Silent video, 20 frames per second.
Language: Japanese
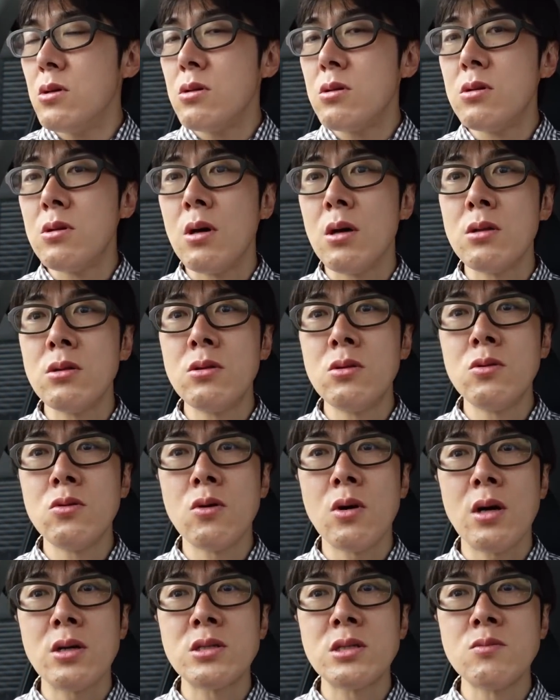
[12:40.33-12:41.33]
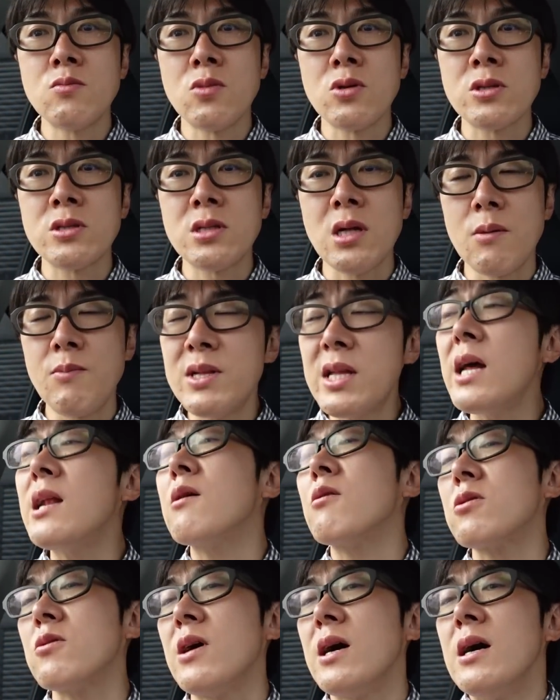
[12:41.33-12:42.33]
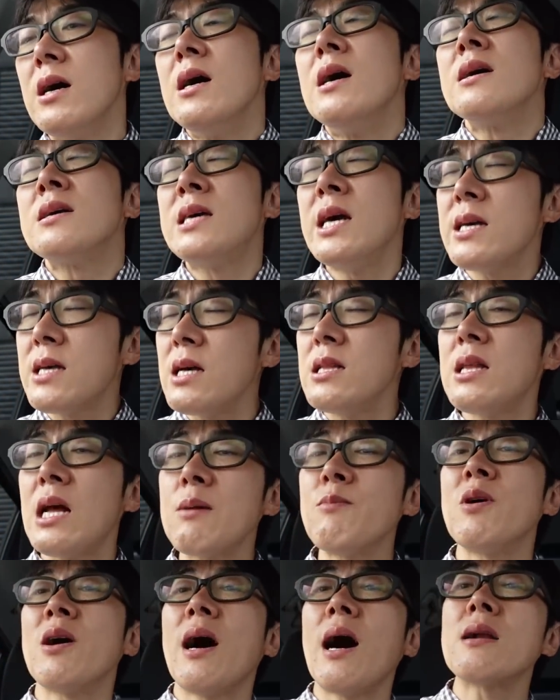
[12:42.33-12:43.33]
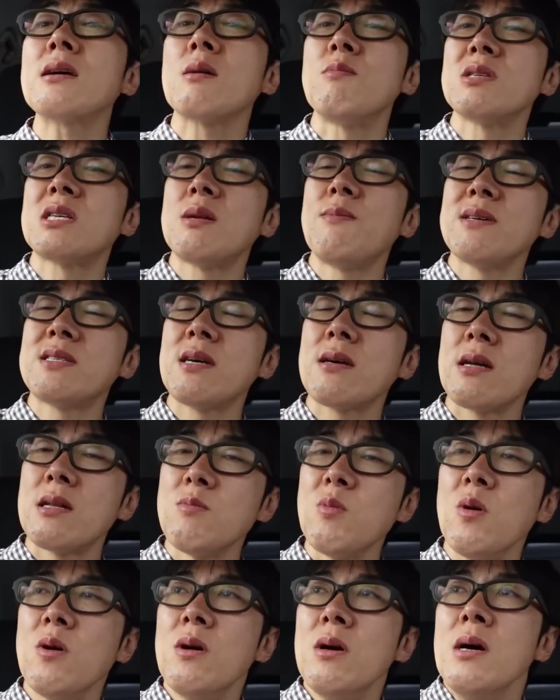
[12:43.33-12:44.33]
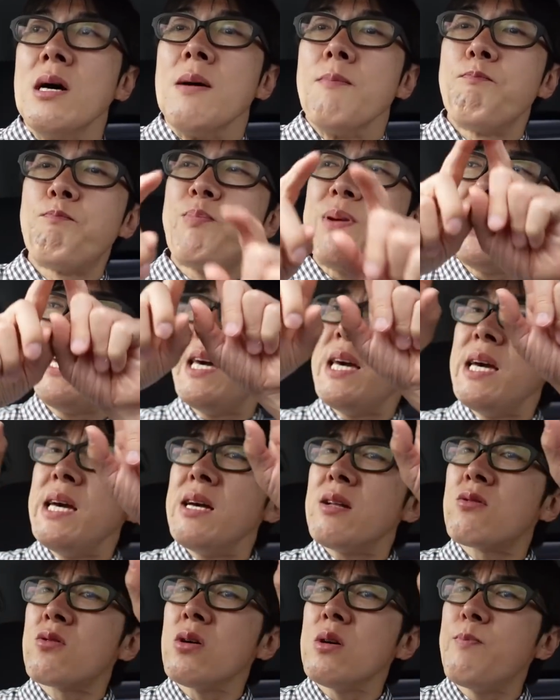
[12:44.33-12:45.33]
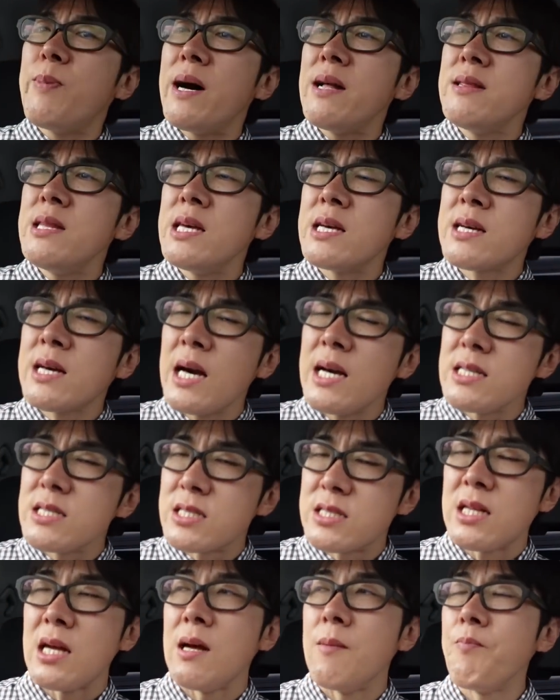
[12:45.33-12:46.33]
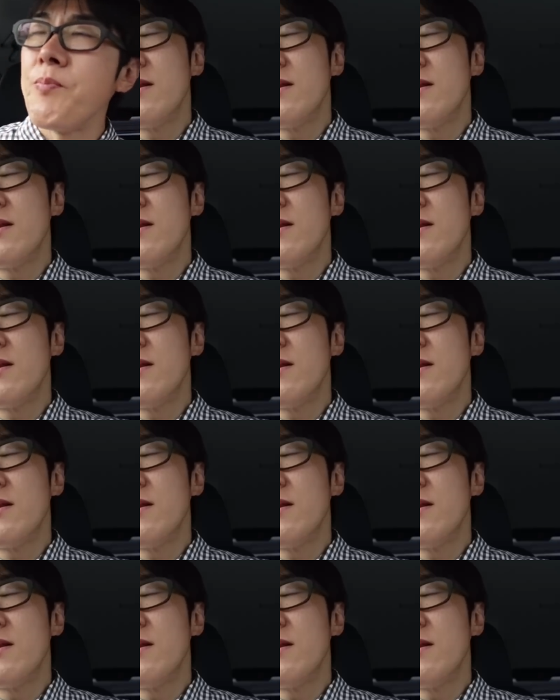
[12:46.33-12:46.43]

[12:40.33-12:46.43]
何の味もしないみたいなことは経験誰もあるかもしれませんけどもビート版に関して